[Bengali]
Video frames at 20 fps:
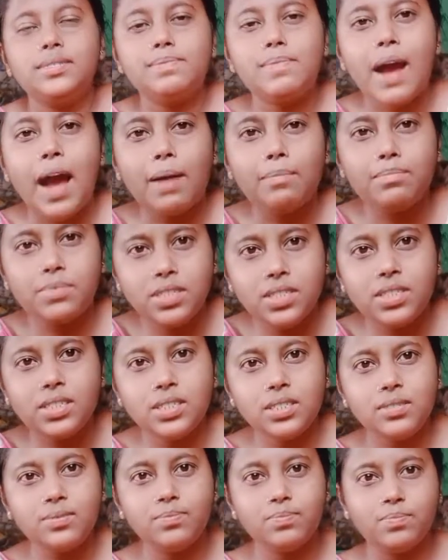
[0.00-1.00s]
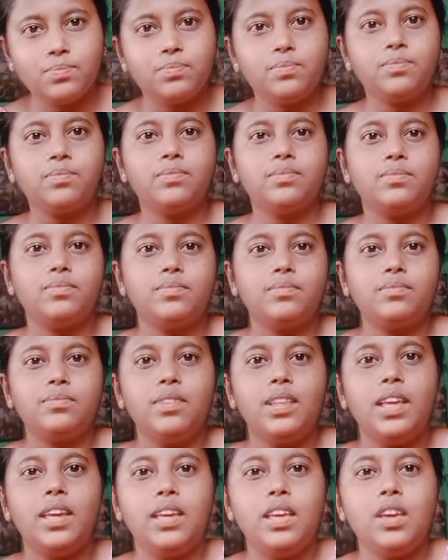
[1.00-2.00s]
ভাবছি
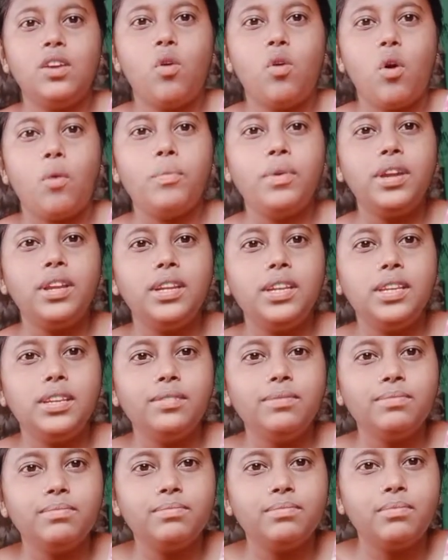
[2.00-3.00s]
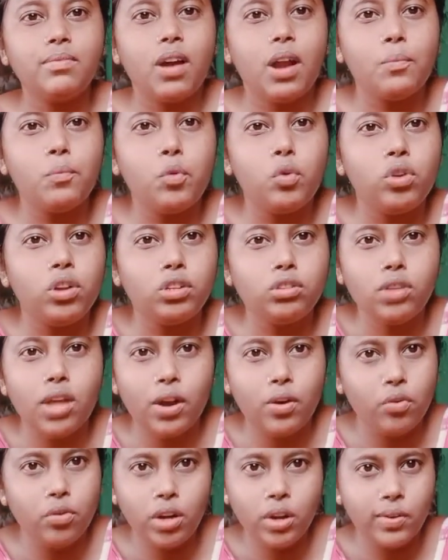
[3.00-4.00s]
দেখি কবে নিই আর বললি তো
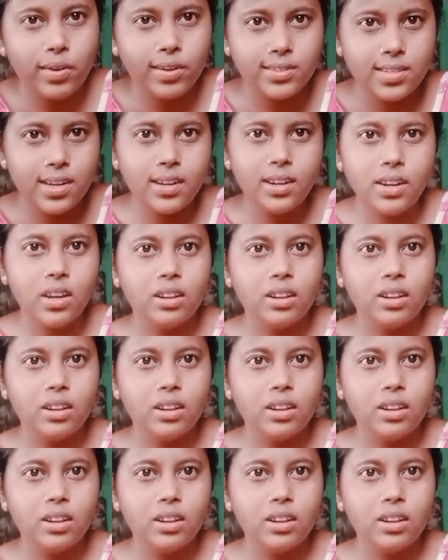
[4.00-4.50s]
এখন নেওয়া যায় না